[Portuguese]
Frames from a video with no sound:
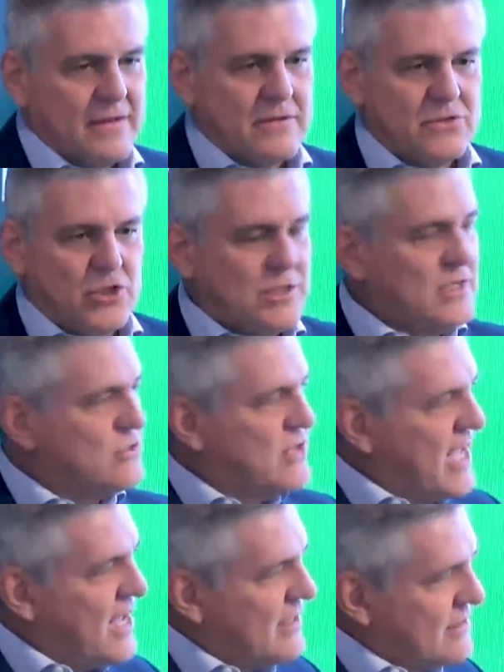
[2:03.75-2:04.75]
dita as
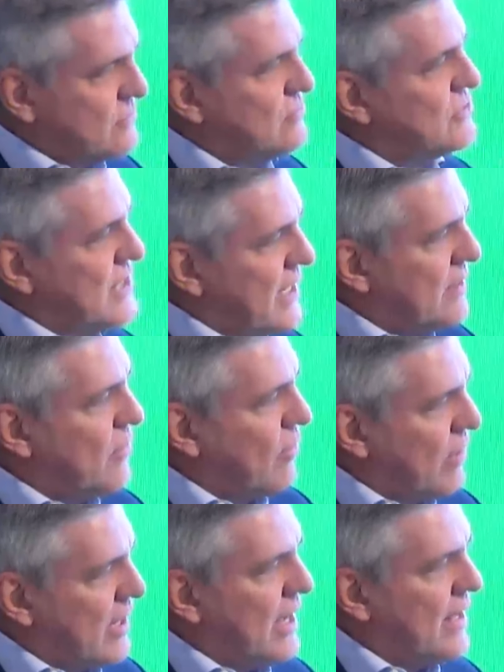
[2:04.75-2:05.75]
regras, consegue
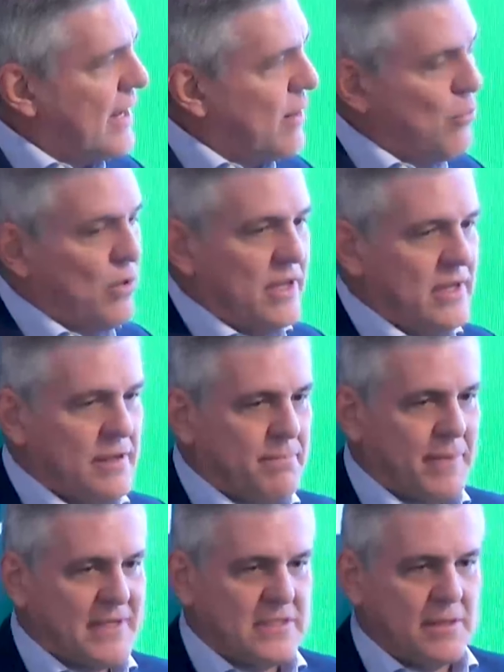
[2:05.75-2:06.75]
colocar a harmonia,
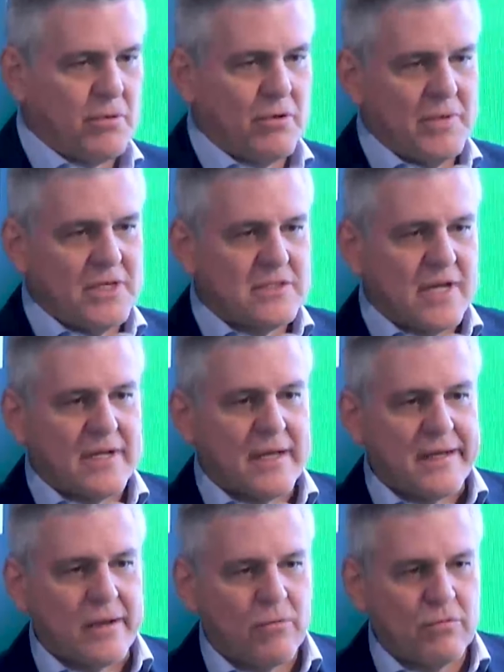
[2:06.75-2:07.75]
participa com o Ministério da
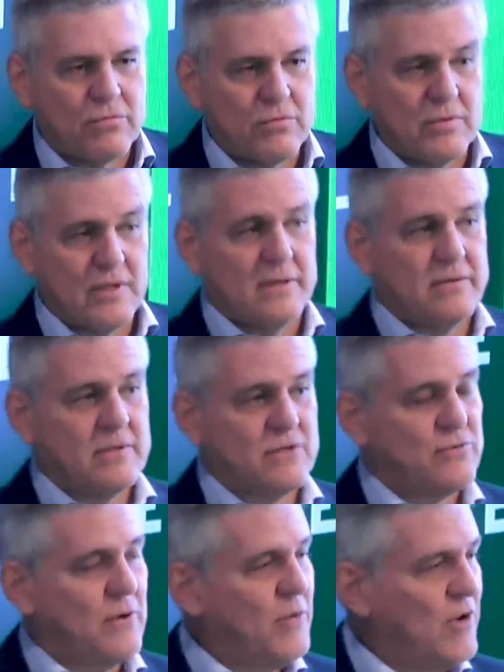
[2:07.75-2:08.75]
Agricultura na
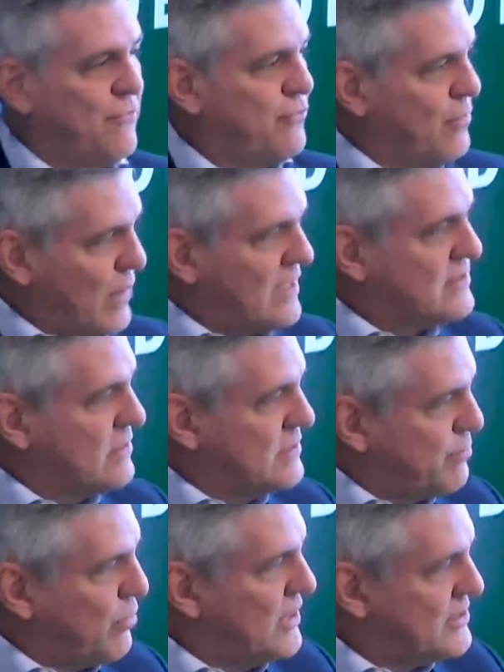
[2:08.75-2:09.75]
formulação de
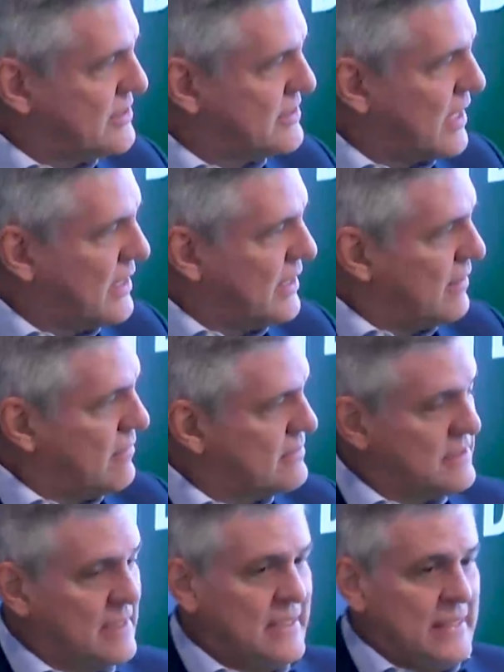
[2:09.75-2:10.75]
políticas agrícolas.
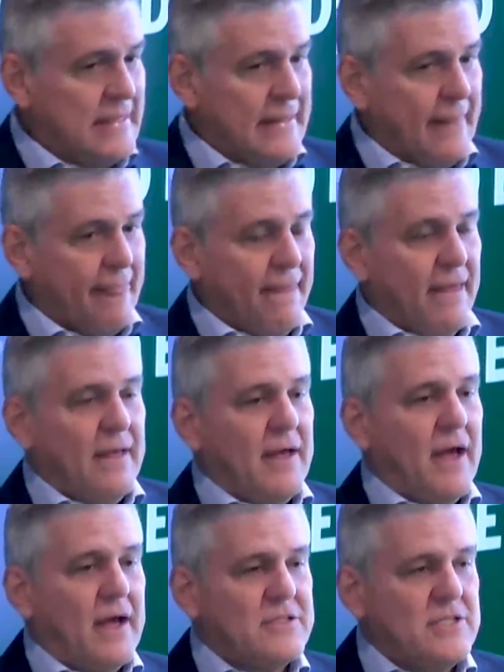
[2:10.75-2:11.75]

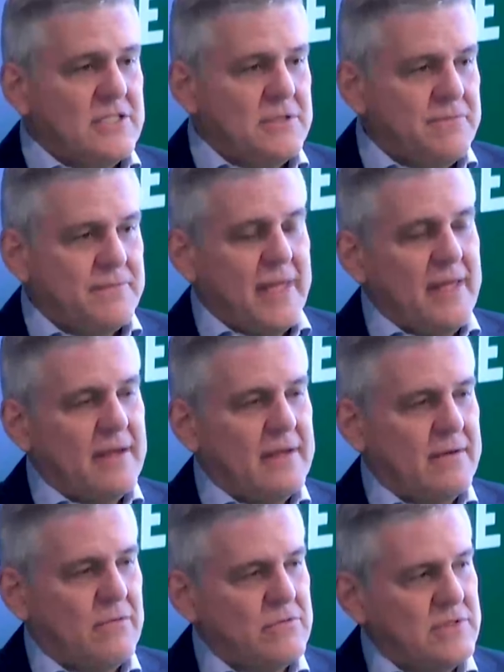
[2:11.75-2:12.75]
A gente tem
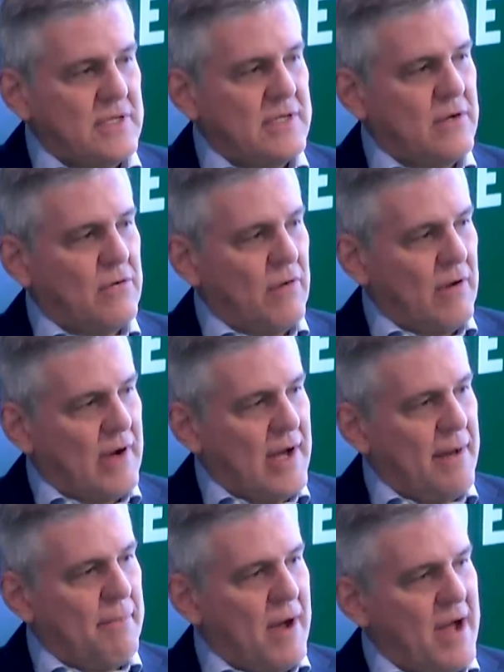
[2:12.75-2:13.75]
que conseguir
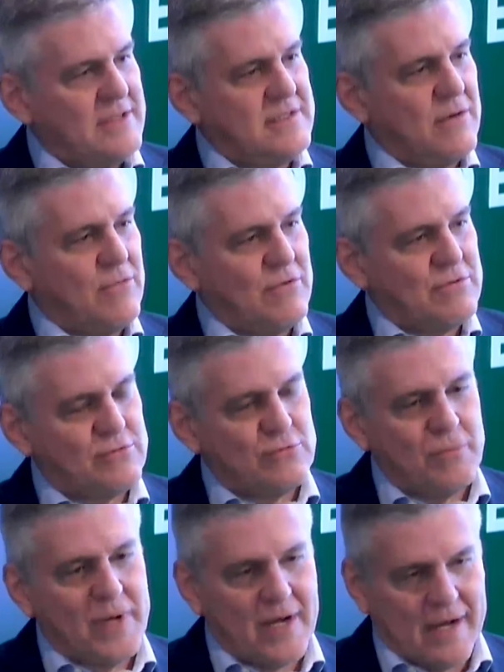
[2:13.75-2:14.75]
colocar mais recursos
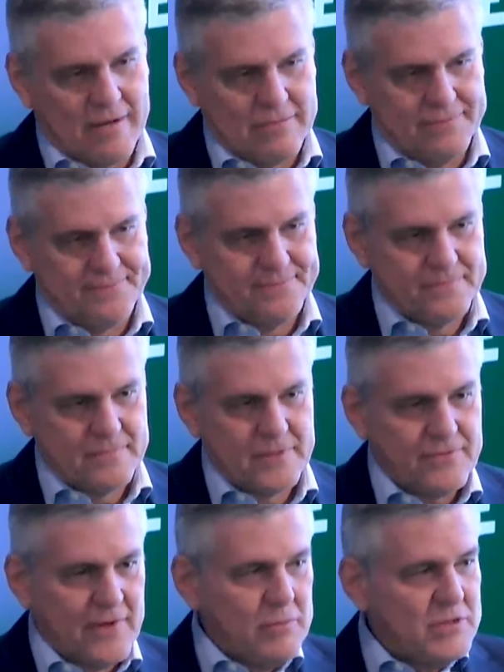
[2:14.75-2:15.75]
no mercado.
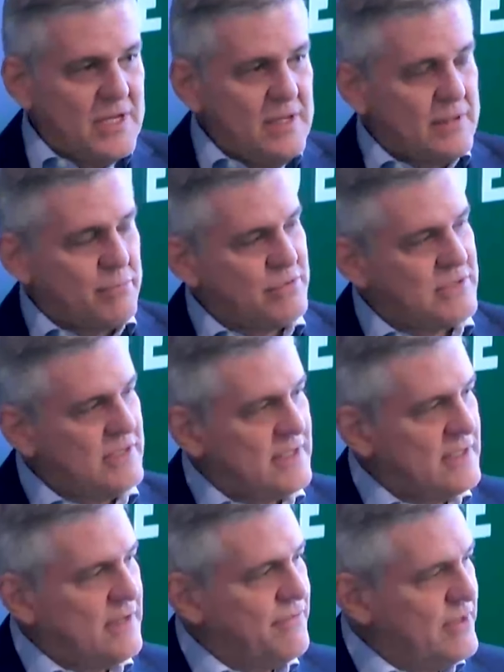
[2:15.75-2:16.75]
Nós falamos 30%
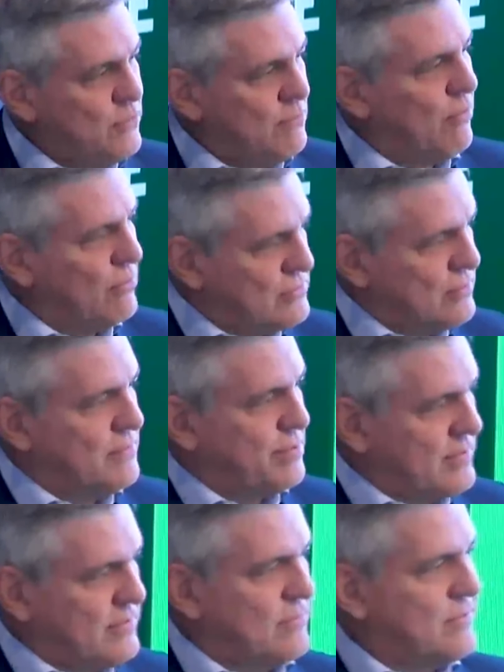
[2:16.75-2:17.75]
ainda vem do bolso do
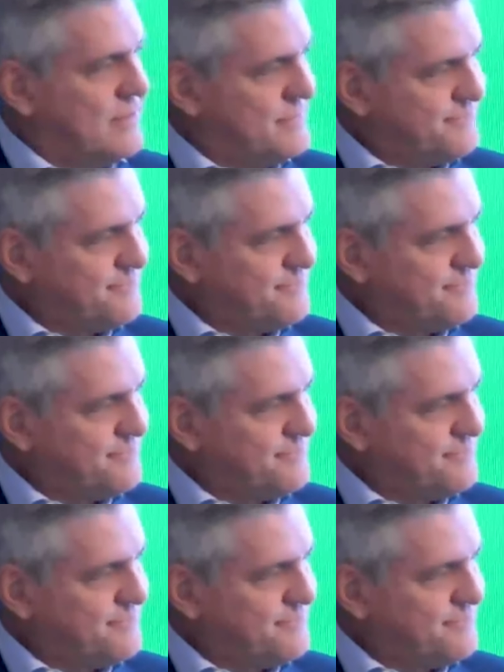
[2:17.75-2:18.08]
produtor.